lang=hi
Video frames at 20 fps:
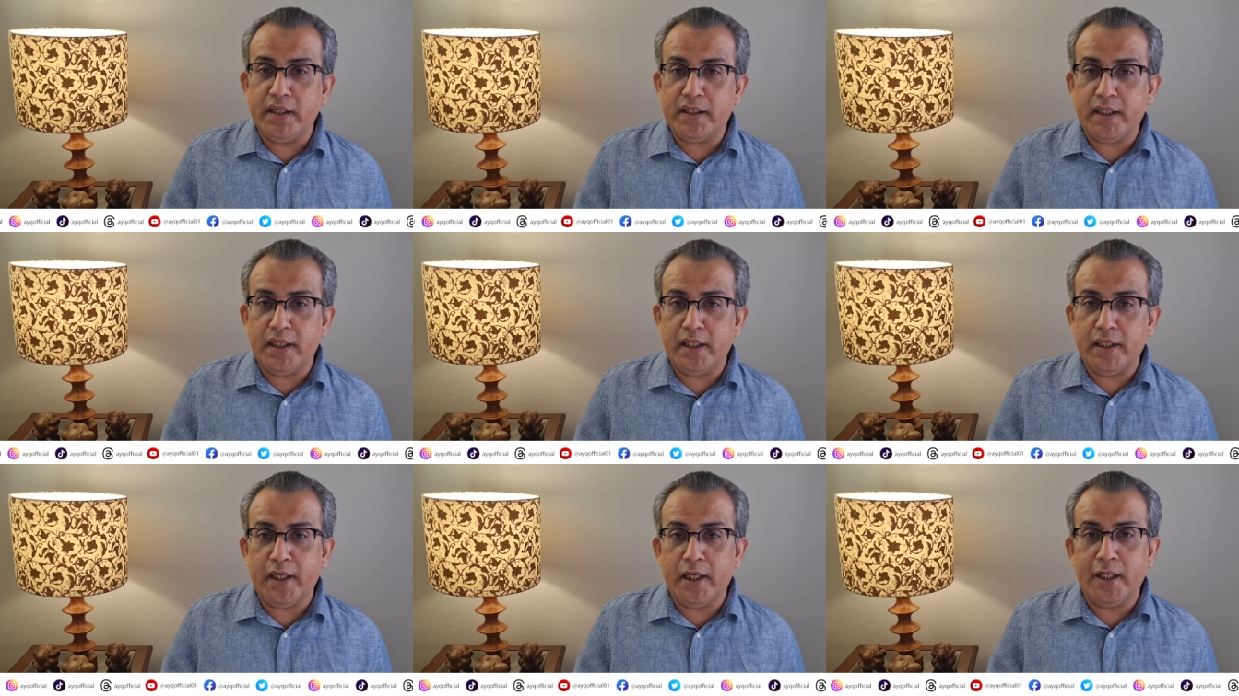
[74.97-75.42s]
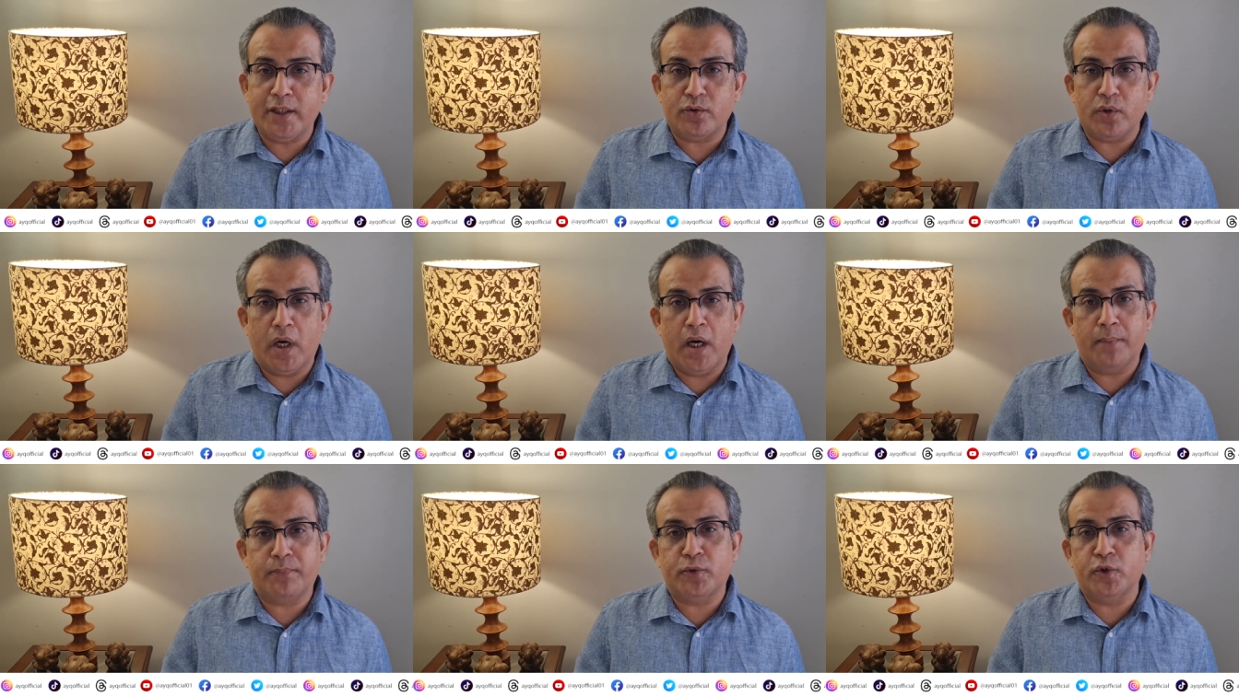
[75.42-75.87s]
देखेंगे
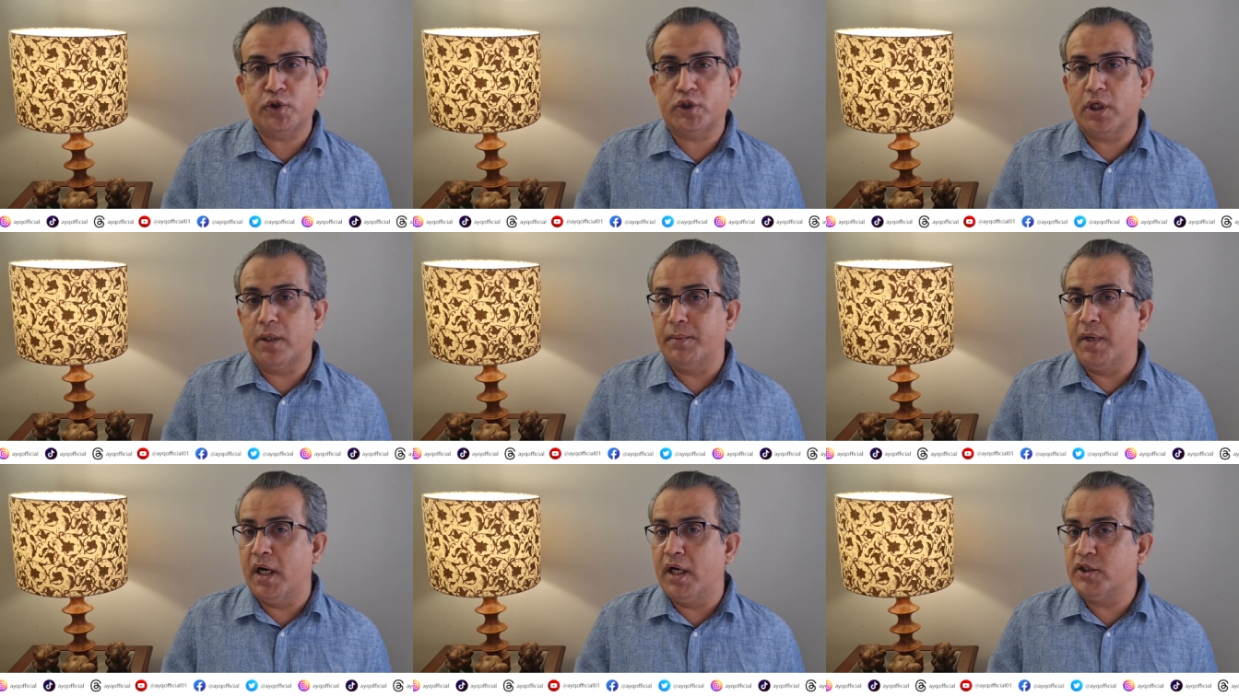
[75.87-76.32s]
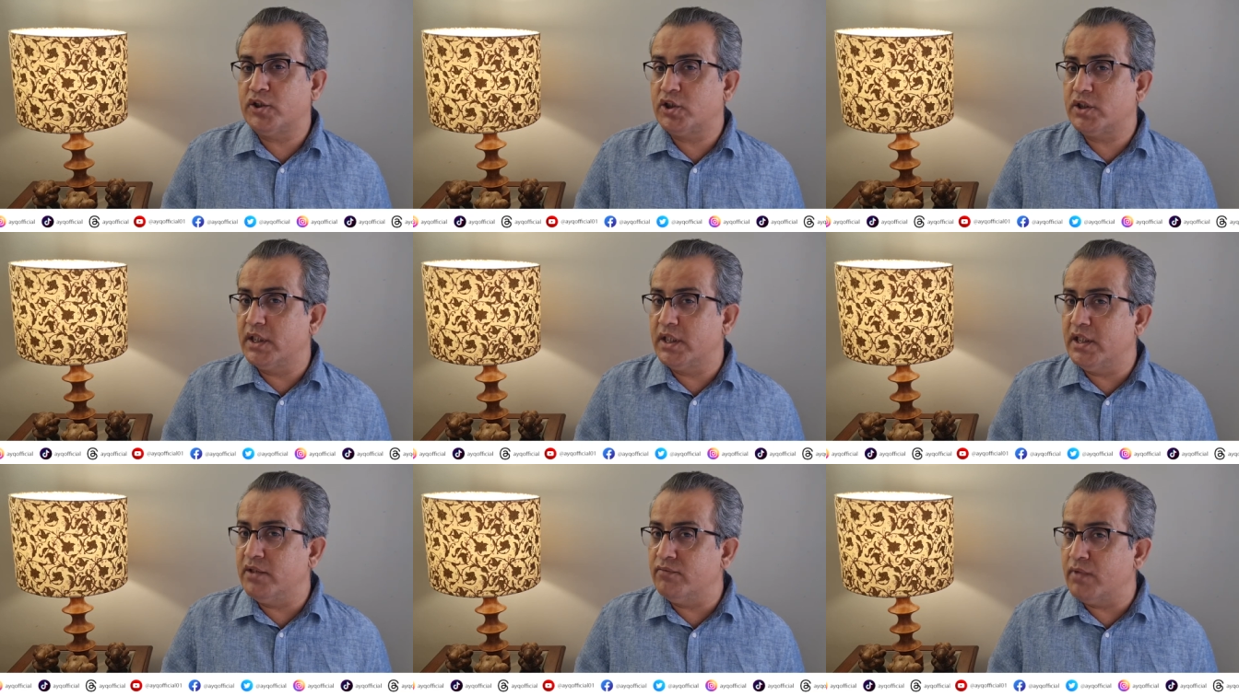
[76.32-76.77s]
तो आपको शहबाज
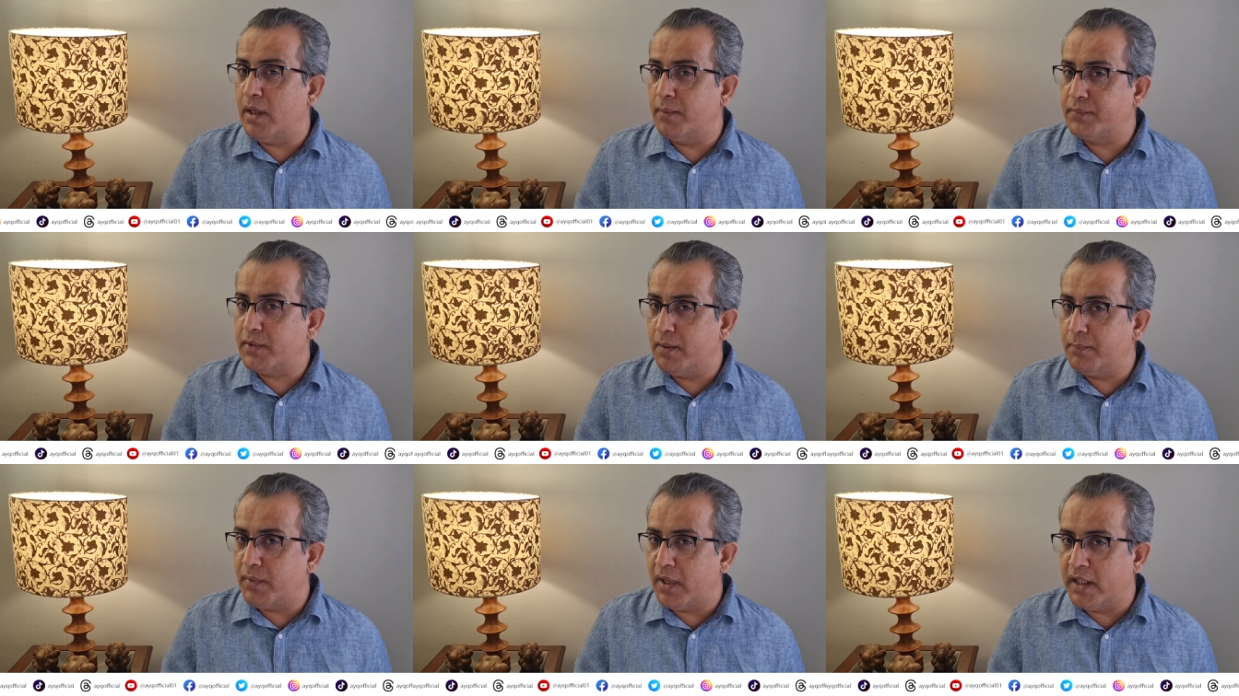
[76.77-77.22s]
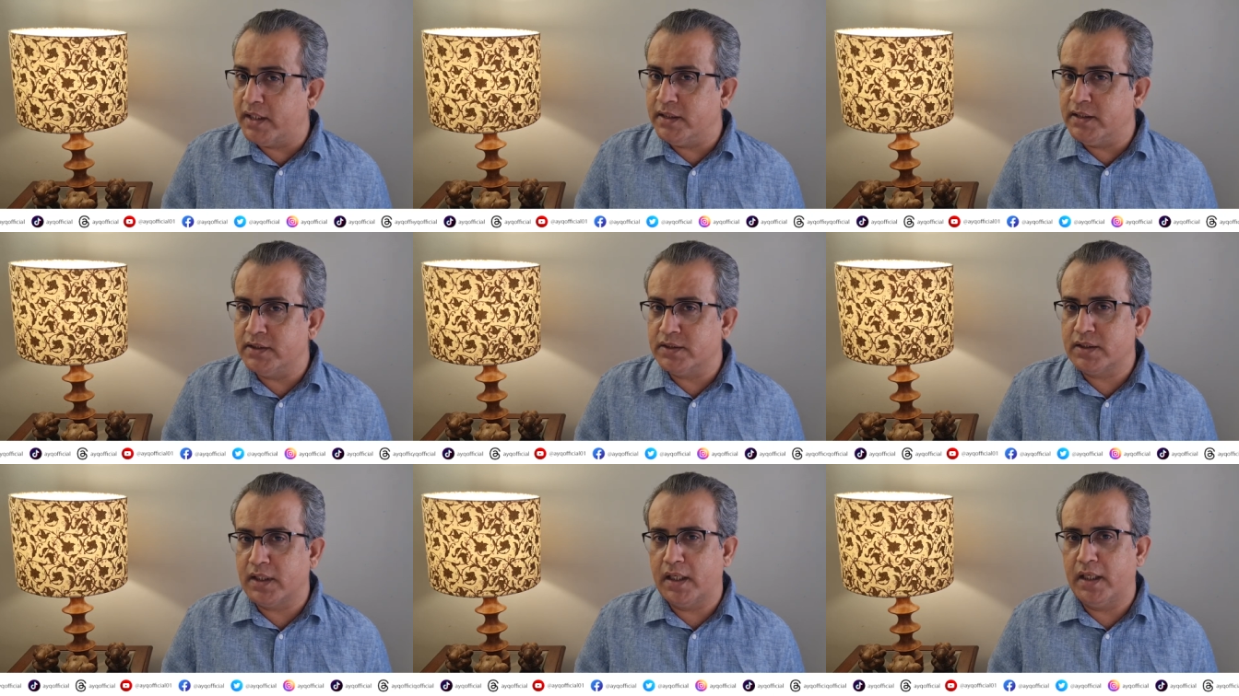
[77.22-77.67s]
शरीफ आपके भाई
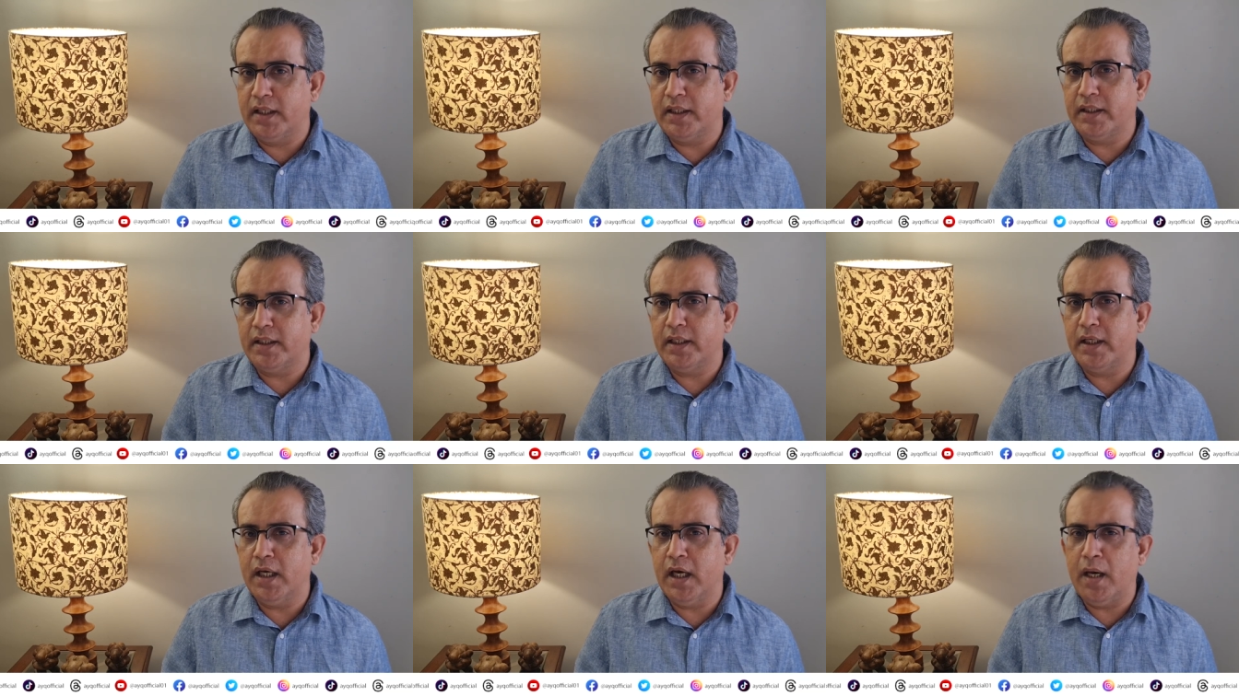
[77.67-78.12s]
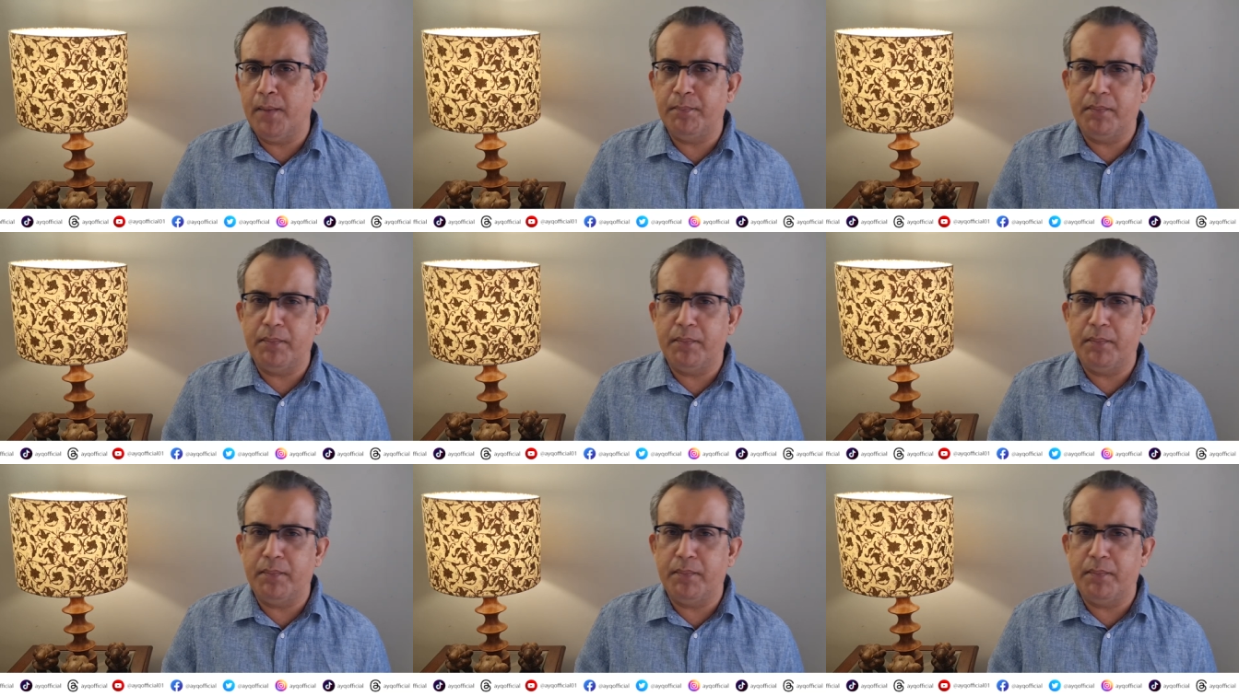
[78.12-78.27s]
नजर आएंगे